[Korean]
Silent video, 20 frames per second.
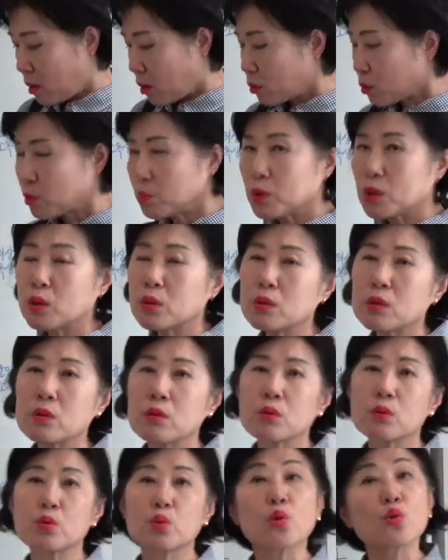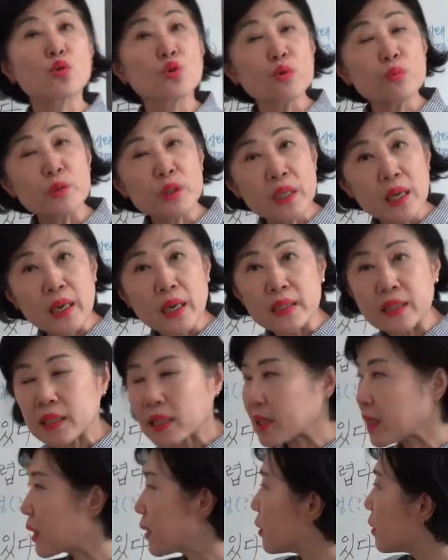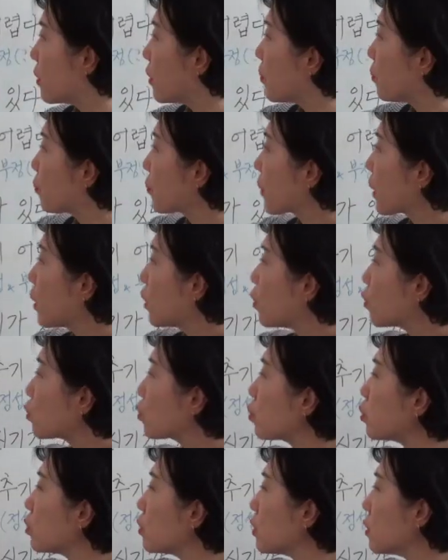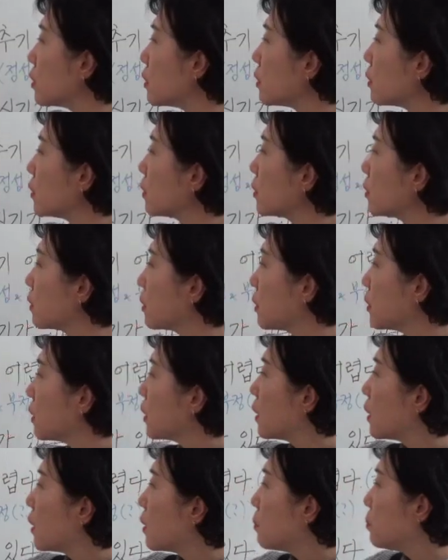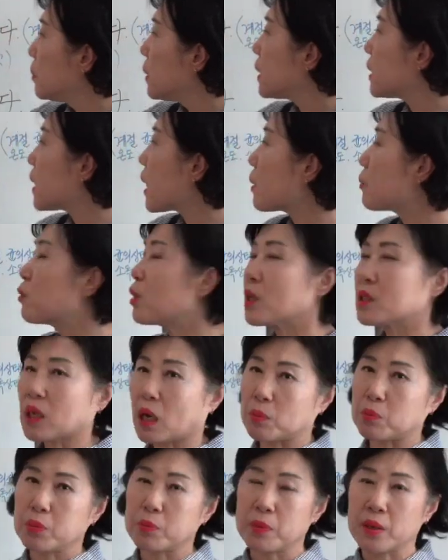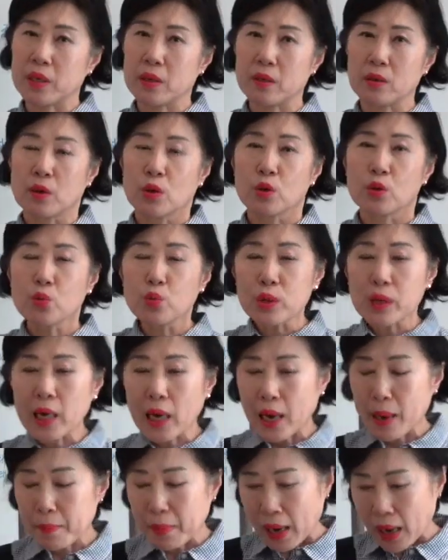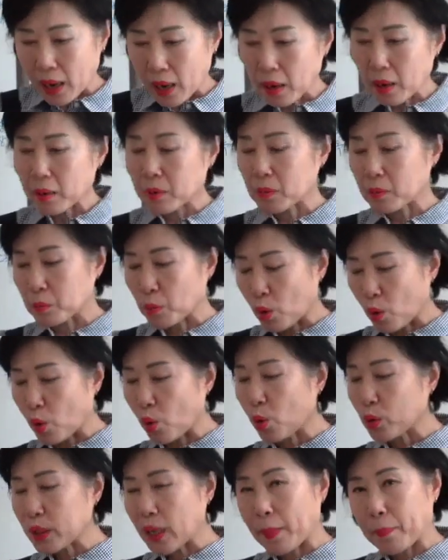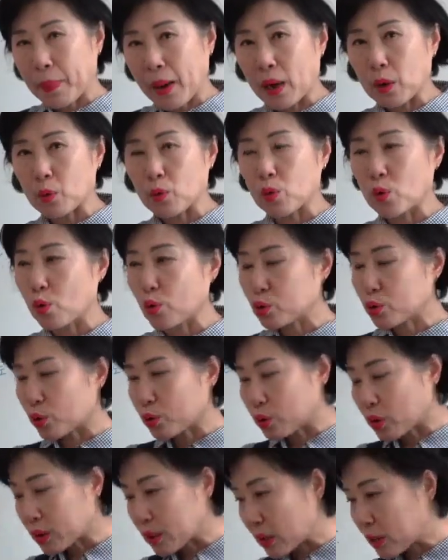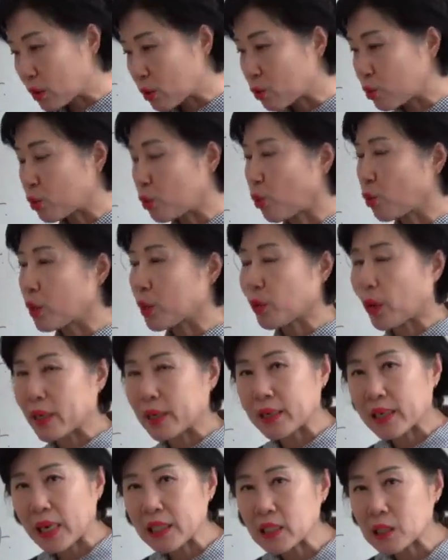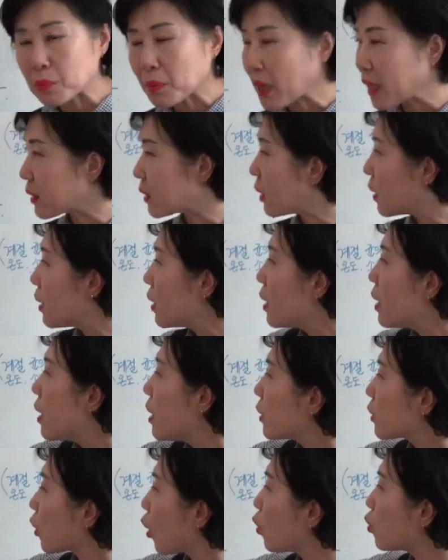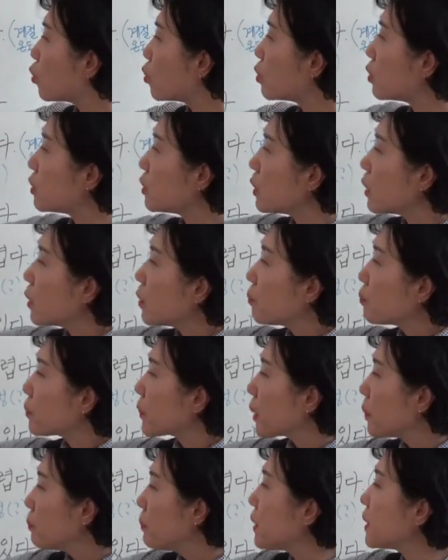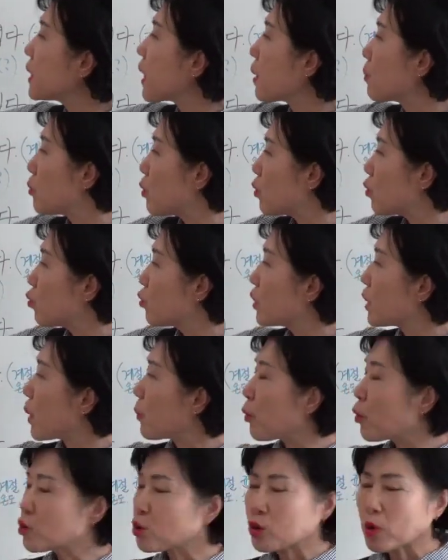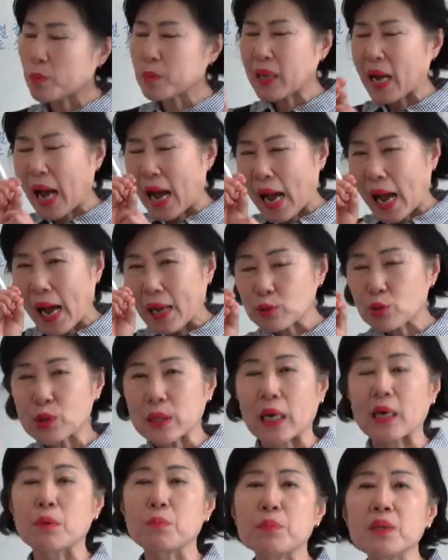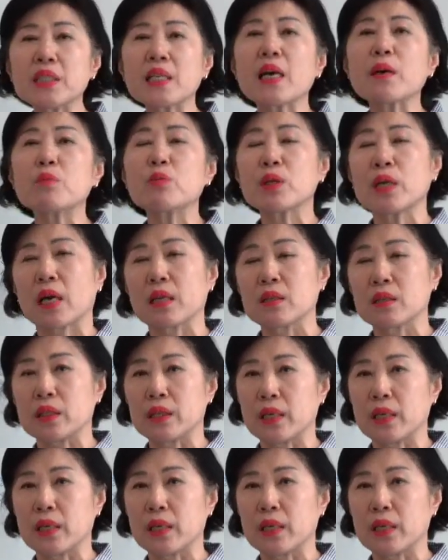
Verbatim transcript: 좀 이거는 속수무책 같잖아요. 술은 미생물의 작품이에요. 우리가 막 뭐 혼합하고 술뜻에 넣고 용기 관리를 하지만 결국은 미생물, 우리가 볼 수 없는 아주 작은 미생물이 하는